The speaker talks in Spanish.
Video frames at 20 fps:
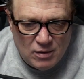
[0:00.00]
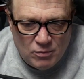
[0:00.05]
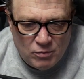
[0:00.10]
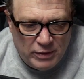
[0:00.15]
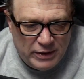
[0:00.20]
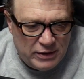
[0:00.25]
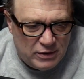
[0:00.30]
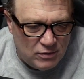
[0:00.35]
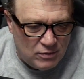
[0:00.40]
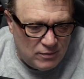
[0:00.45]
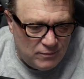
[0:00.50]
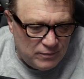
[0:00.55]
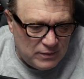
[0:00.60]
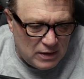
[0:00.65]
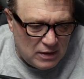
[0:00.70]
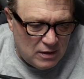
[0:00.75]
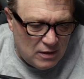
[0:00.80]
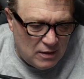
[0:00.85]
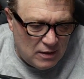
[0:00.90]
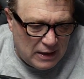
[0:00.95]
Bueno,
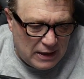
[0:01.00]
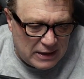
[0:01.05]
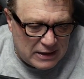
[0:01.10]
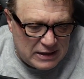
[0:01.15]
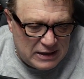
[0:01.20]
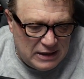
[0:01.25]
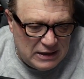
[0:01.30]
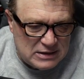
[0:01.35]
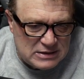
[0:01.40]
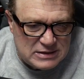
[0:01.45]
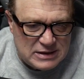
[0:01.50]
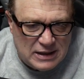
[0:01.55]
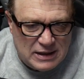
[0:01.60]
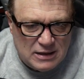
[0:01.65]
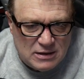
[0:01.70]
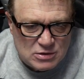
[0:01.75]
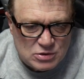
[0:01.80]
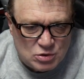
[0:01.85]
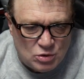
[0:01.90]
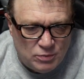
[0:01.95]
aquí
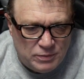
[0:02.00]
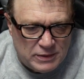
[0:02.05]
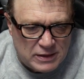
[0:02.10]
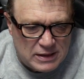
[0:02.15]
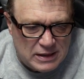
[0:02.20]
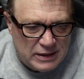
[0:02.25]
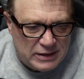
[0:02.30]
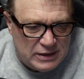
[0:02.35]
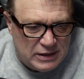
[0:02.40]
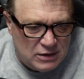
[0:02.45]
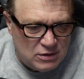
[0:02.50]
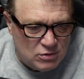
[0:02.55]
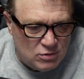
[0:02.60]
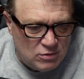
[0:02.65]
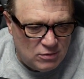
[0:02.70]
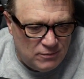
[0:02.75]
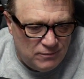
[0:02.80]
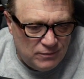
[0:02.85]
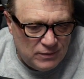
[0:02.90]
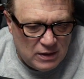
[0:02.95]
está súper
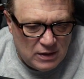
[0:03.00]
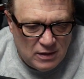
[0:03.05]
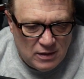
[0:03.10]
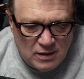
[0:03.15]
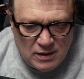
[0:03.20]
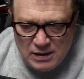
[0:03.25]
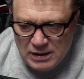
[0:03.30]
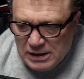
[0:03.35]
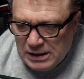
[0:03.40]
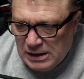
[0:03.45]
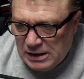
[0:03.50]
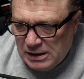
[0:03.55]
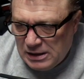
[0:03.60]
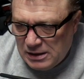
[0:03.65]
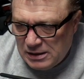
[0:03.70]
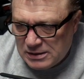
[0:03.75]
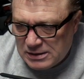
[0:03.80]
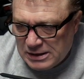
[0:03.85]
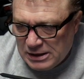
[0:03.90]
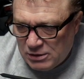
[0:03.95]
clarito
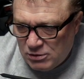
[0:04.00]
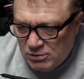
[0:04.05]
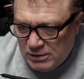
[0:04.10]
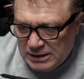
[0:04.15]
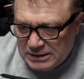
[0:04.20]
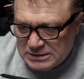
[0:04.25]
y quiero